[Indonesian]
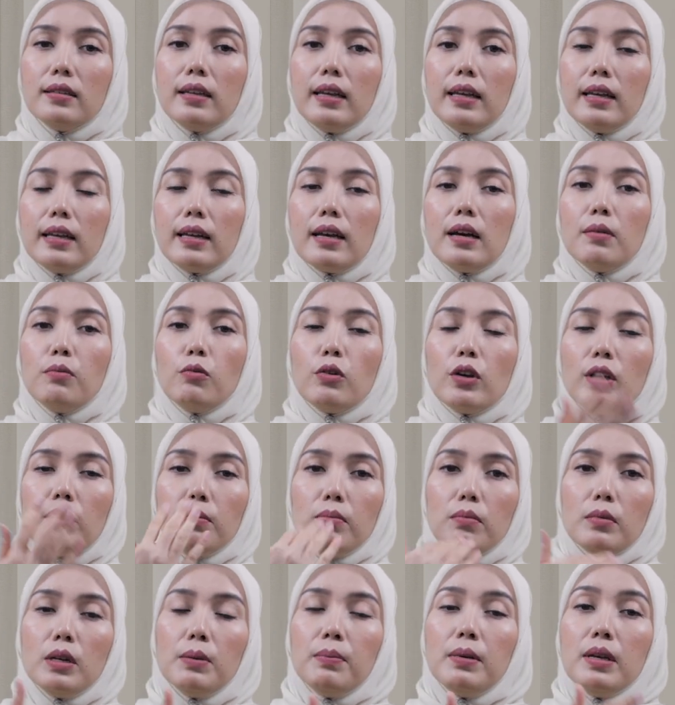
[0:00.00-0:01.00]
sehingga
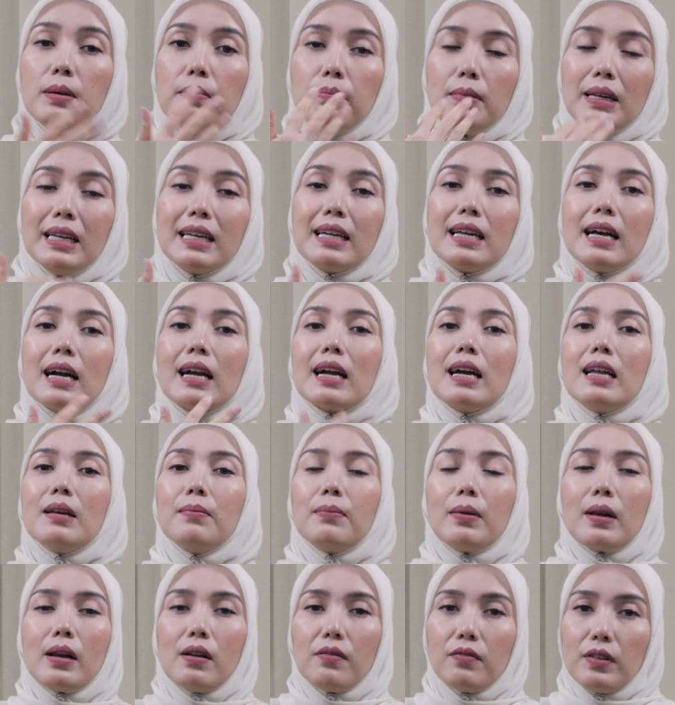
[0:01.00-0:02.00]
mungkin lebih
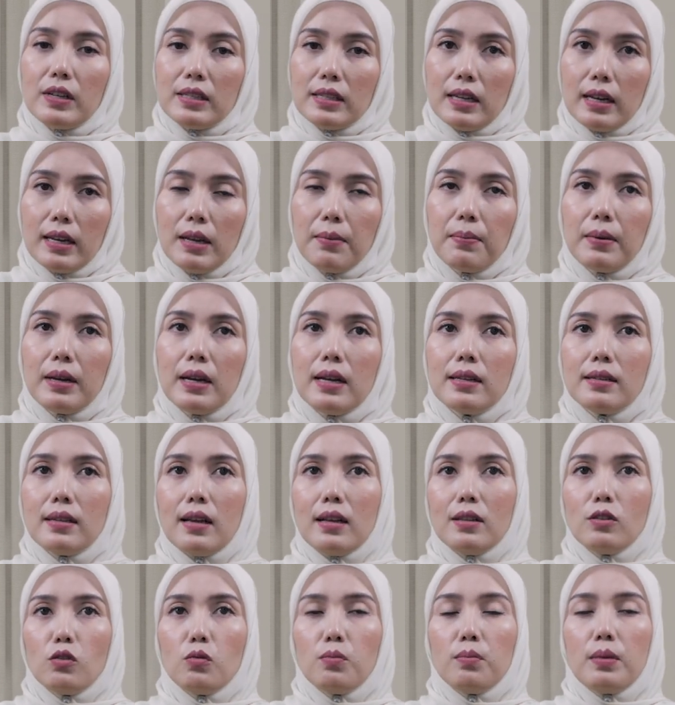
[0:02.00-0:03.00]
melegakan pernapasannya pada
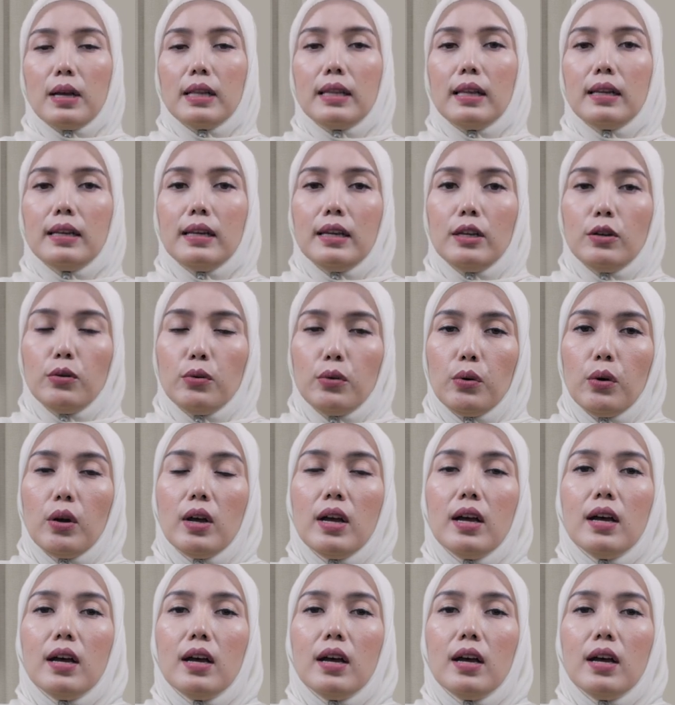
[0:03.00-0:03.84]
saat sumbatan hidung.